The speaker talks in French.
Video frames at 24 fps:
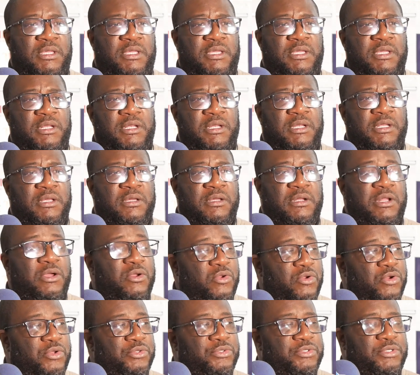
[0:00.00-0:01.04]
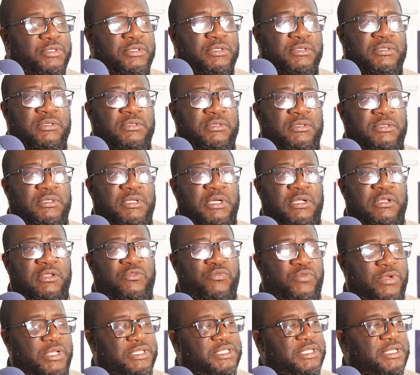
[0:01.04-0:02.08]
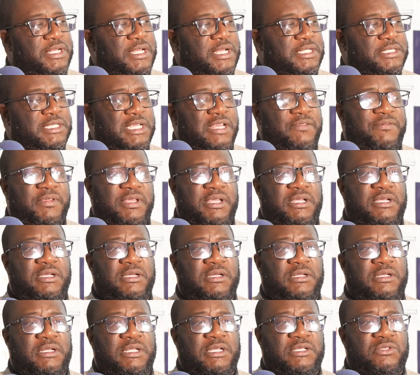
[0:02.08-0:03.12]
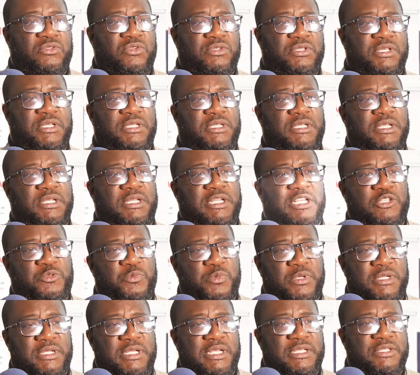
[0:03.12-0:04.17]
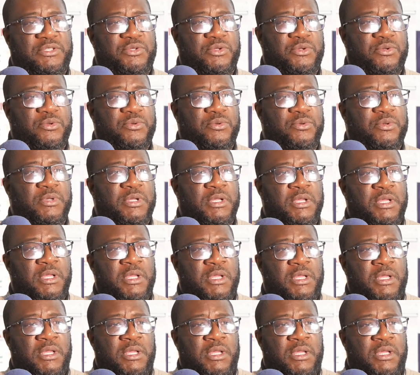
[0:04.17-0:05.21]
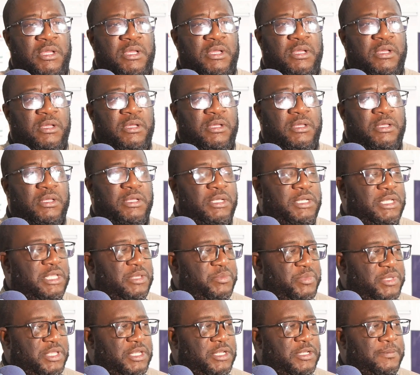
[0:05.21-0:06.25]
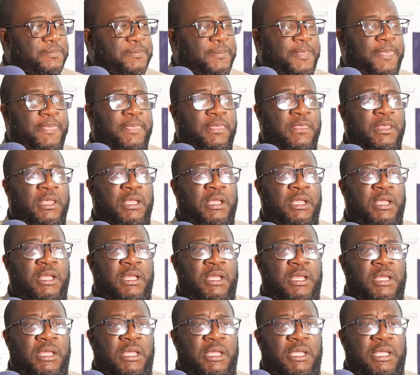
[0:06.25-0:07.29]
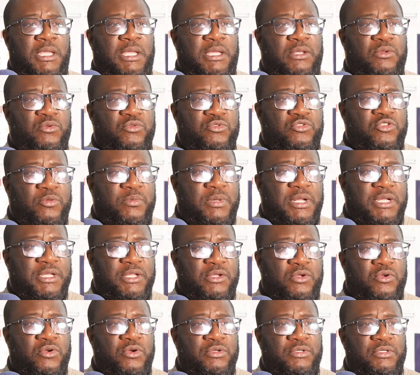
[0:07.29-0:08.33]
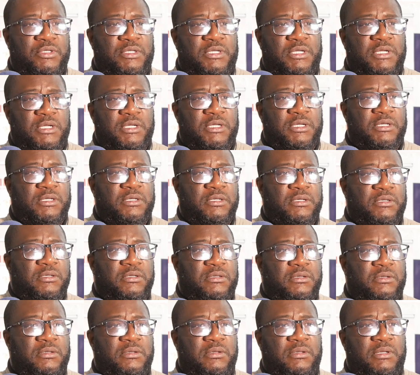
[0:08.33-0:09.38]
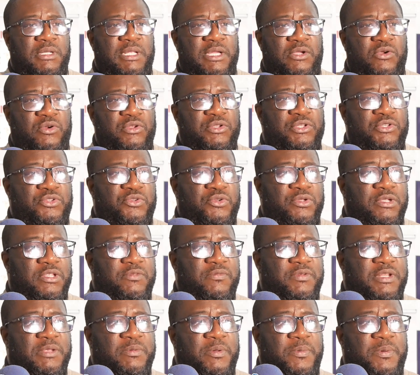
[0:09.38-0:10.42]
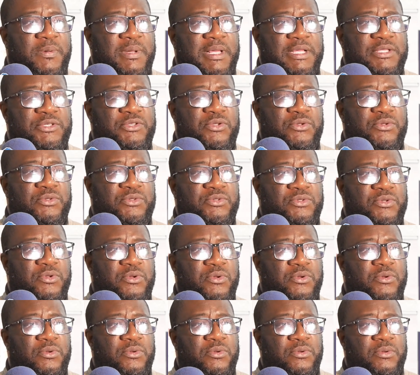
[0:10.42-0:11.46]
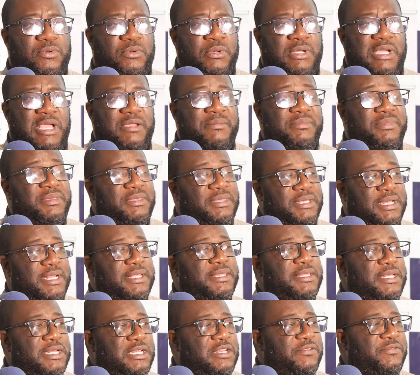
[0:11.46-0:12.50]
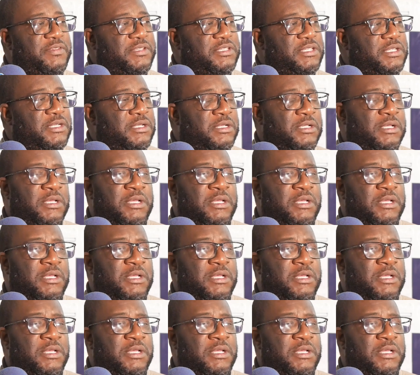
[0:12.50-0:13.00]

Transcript: qu'ils rencontrent dans leur voisinage avec les sociétés d'exploitation des mines. nous nous sommes rendus compte que les conditions de vie des populations sont quand même très très difficiles.